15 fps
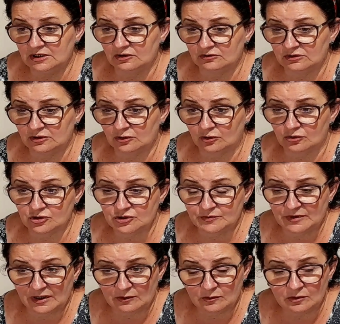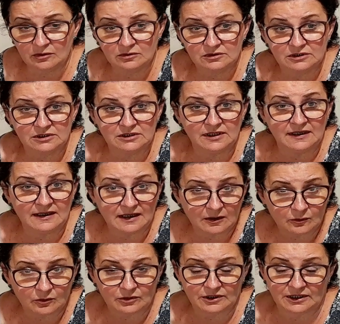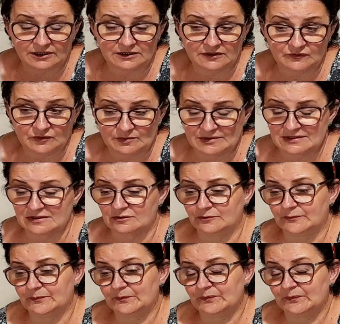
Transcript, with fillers: To tylko grzmiało i lało jak nie wiem co.